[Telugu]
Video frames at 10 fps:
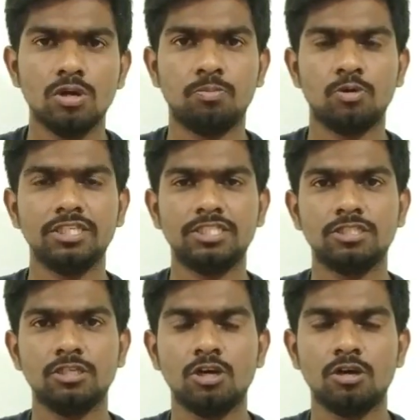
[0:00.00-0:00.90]
కొన్ని పోలీస్
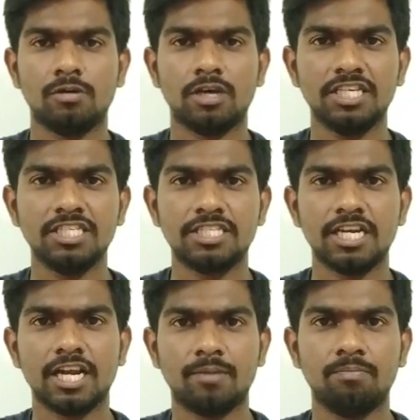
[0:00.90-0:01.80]
స్టేషన్లో రిజిస్టర్
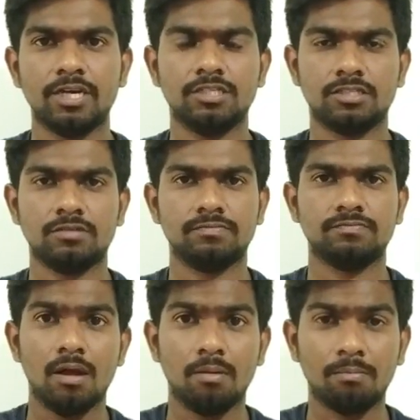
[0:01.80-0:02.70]
అయిన కంప్లైంట్స్
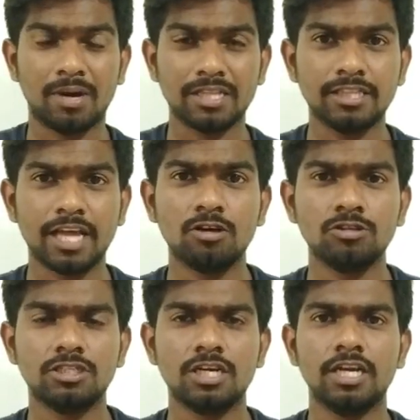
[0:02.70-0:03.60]
భర్త
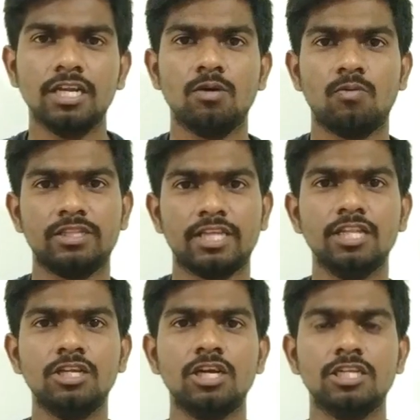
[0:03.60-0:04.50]
తాగొస్తున్నాడని వాళ్ళ
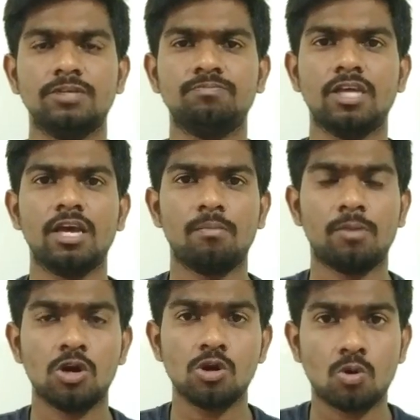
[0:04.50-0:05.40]
తల్లిదండ్రులకు చెప్తే
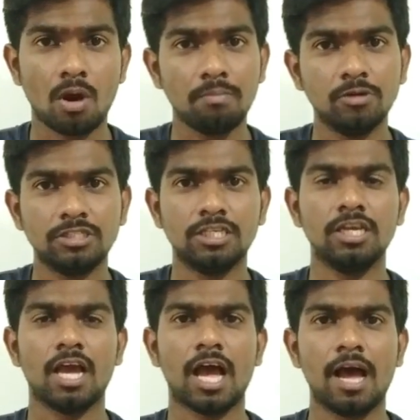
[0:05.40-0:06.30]
మనోడు కోపం వచ్చి
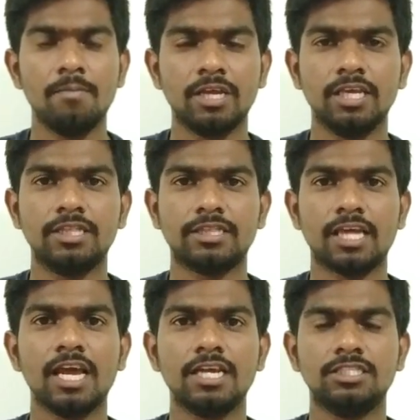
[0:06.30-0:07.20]
ఆమెకి
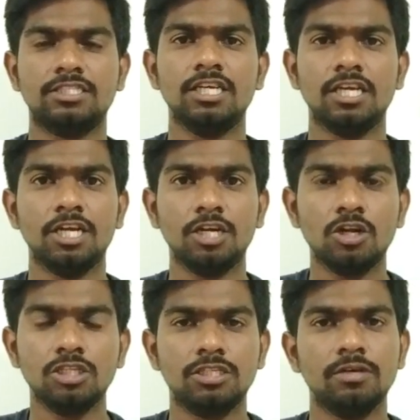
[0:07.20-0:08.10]
తలాక్ ఇచ్చి ఇంట్లో
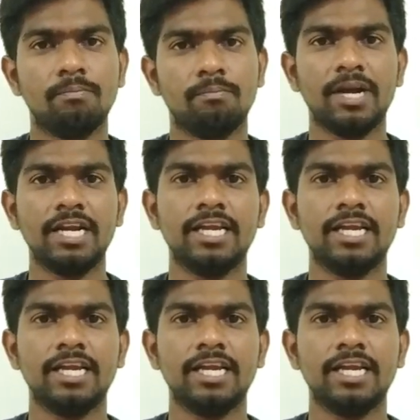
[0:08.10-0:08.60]
నుంచి బయటకు